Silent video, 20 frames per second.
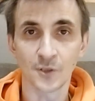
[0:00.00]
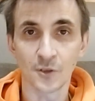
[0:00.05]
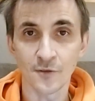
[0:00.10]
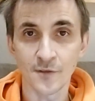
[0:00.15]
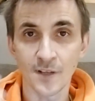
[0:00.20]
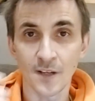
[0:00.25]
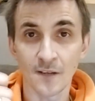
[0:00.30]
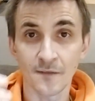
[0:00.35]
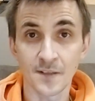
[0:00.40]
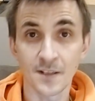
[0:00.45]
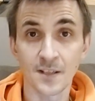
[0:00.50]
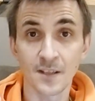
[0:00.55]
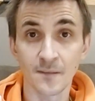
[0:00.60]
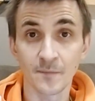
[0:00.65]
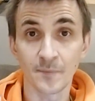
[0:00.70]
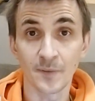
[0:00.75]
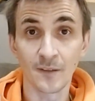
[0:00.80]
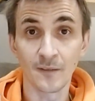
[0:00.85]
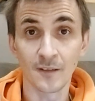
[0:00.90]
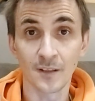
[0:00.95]
Друзья,
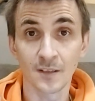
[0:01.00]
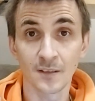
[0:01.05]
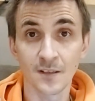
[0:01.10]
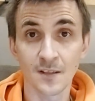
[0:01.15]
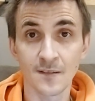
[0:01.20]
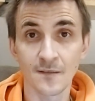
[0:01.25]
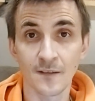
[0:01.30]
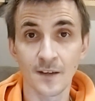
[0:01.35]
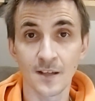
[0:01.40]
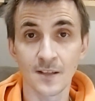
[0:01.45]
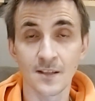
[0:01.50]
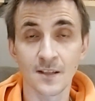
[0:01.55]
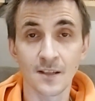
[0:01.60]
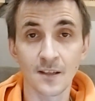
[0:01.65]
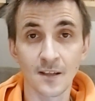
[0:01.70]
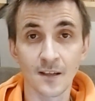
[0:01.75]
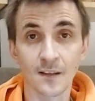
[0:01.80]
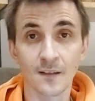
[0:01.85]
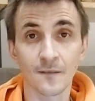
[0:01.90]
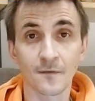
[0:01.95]
всем привет, на связи
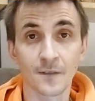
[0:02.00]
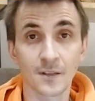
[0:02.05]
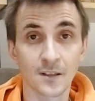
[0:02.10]
я,